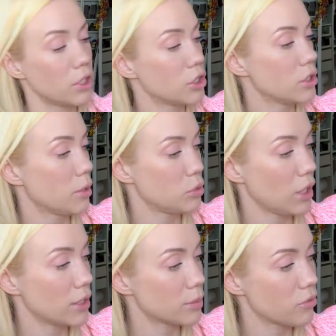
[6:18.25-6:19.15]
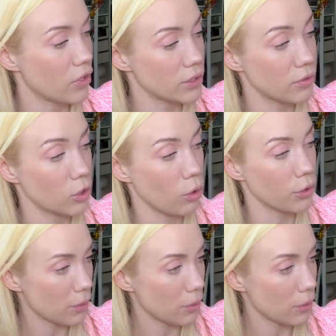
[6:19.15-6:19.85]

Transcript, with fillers: даже не обязательно смывать водой.